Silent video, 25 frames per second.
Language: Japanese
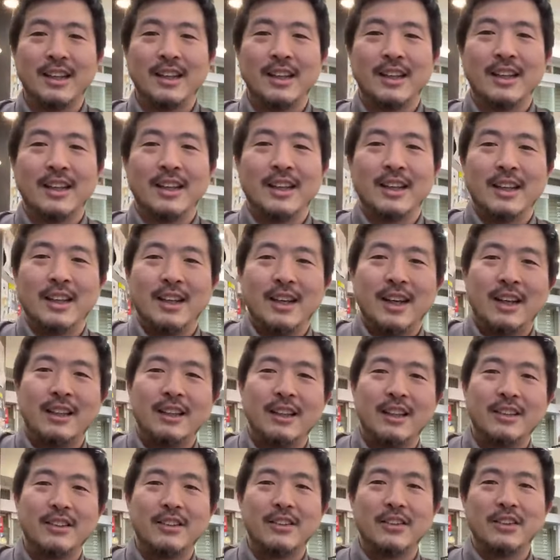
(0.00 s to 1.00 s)
花黒
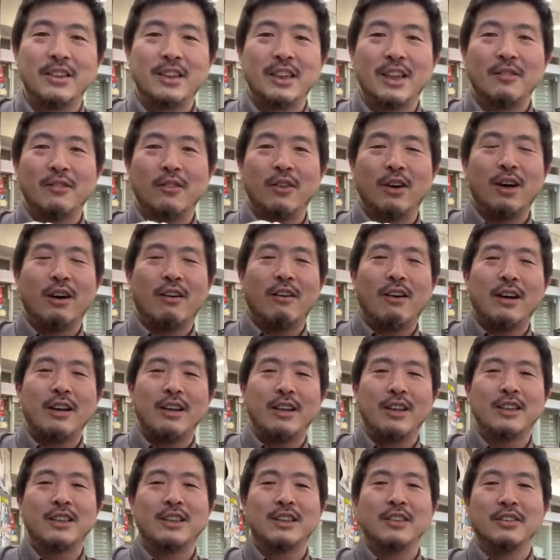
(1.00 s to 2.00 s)
ちゃんもかわいい
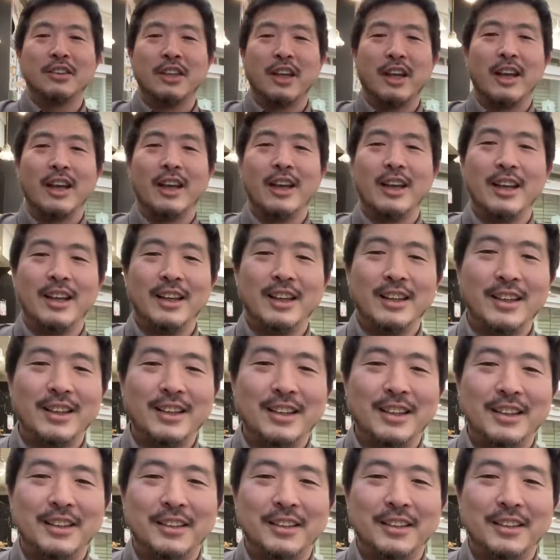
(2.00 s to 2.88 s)
ですよね。よ